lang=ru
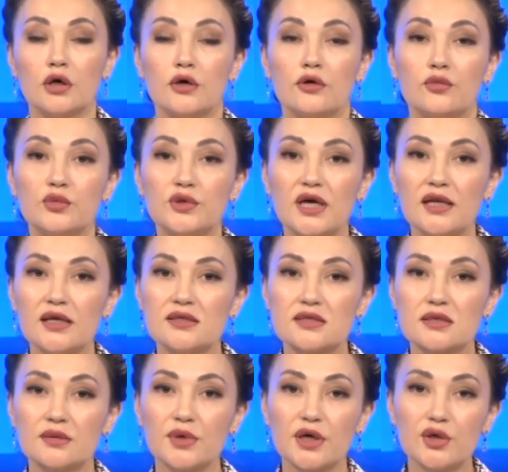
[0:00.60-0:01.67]
В
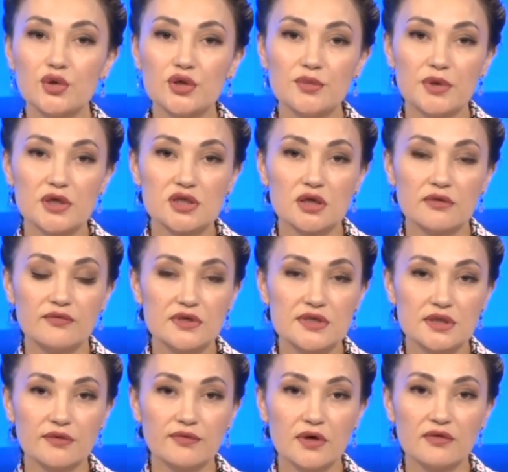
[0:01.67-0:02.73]
Манаилинском районе прошла
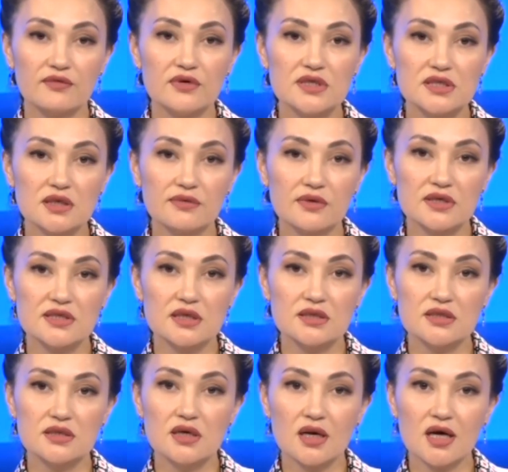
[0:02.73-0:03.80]
выставка «Выставка
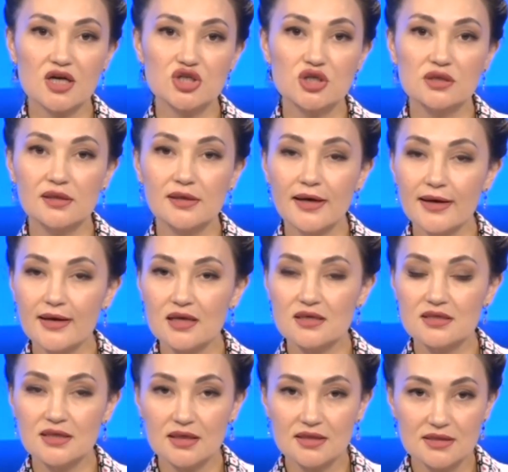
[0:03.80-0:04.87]
среди граждан для
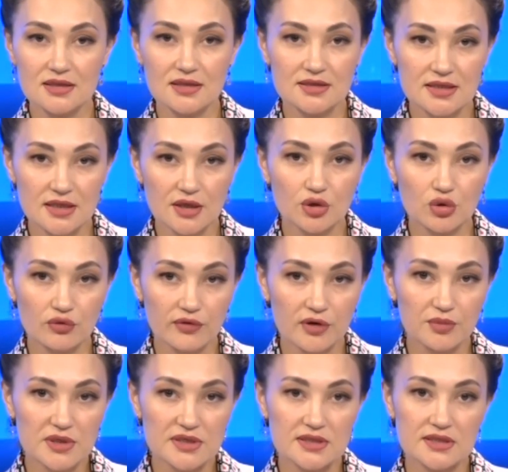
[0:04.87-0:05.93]
реализации идеи
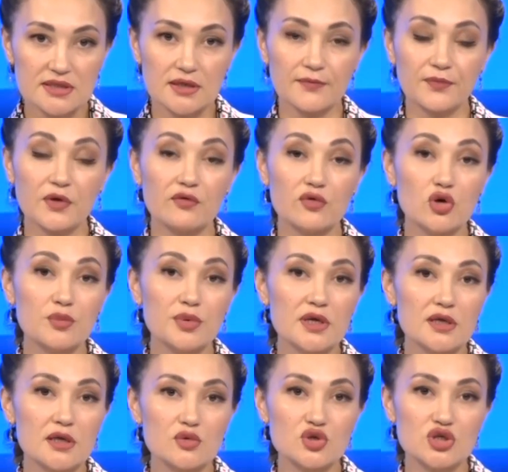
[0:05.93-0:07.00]
нового бизнеса». В нем
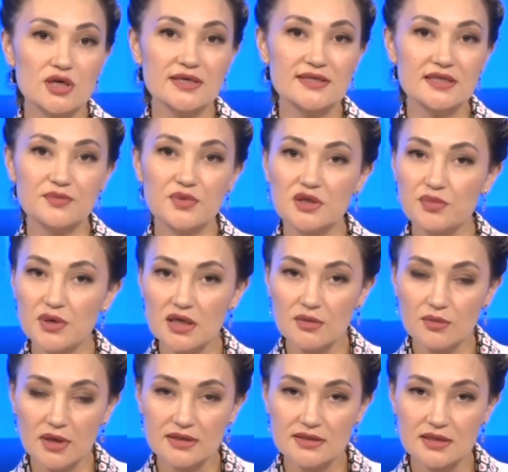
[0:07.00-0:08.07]
приняли участие
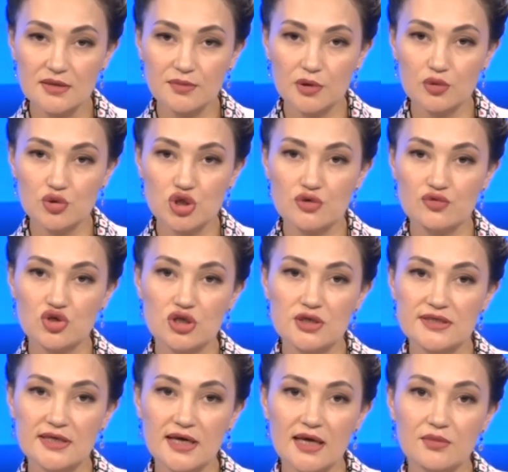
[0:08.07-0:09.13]
предприниматели,
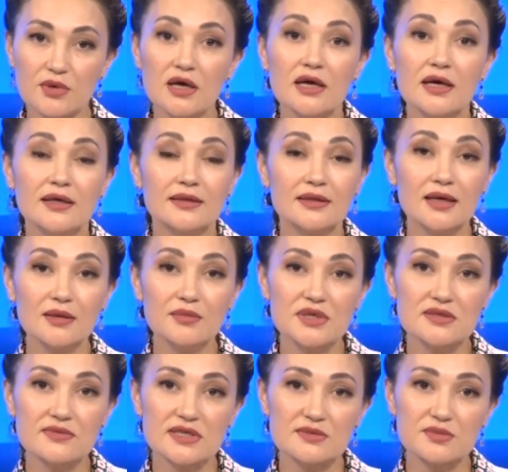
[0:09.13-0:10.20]
получившие займы на
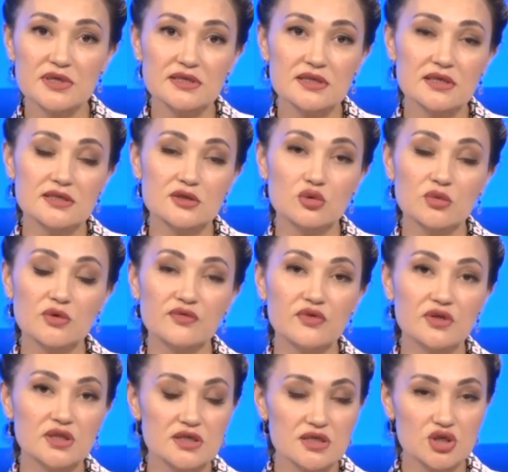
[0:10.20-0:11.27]
безвозмездной основе в
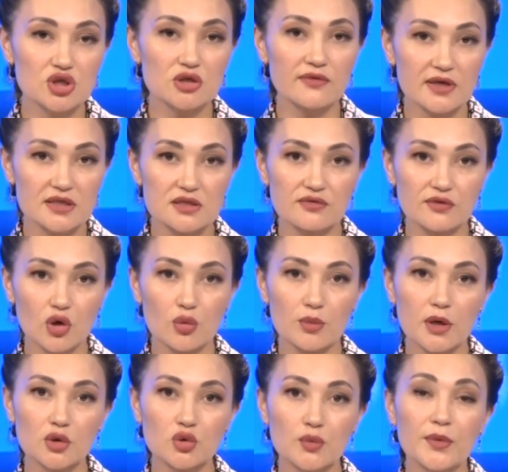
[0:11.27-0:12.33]
2022
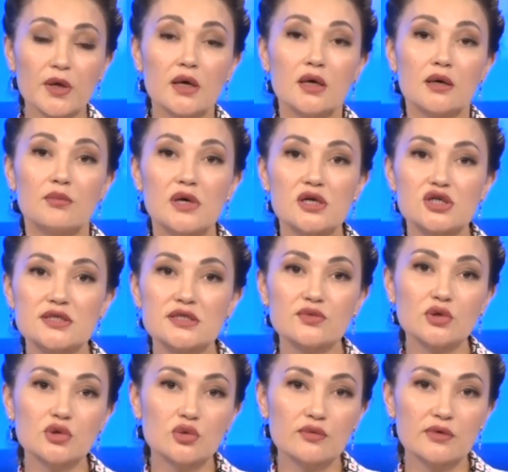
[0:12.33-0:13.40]
году.
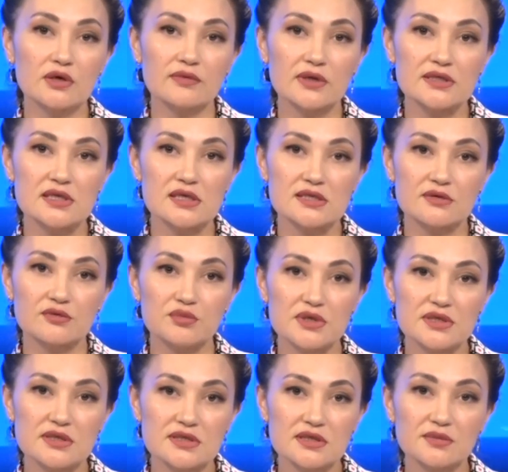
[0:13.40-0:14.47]
Большинство новых владельцев
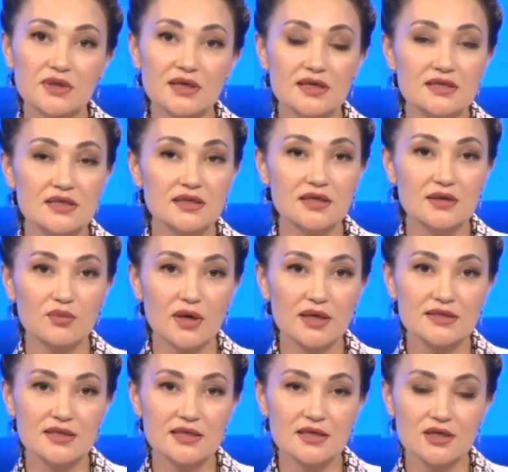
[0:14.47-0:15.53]
бизнеса – многодетные
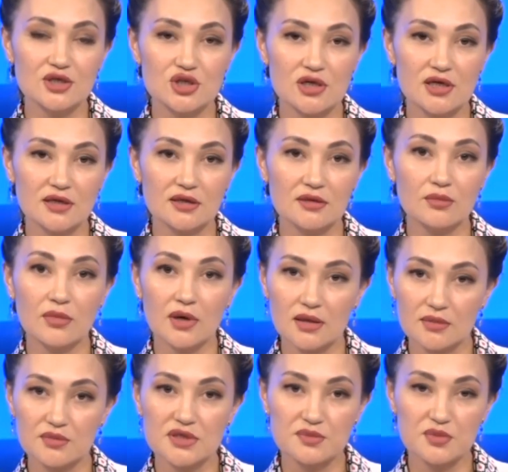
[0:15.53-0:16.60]
матери и члены
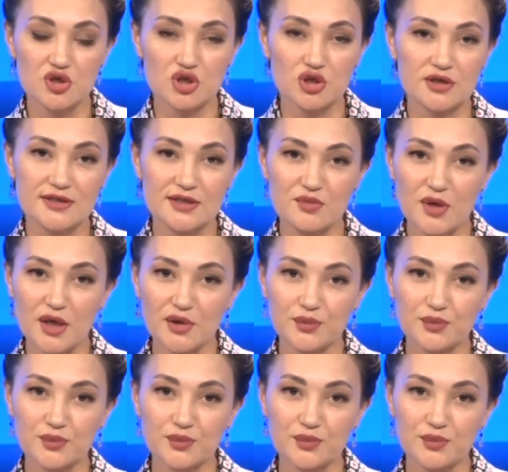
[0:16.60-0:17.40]
малообеспеченных семей.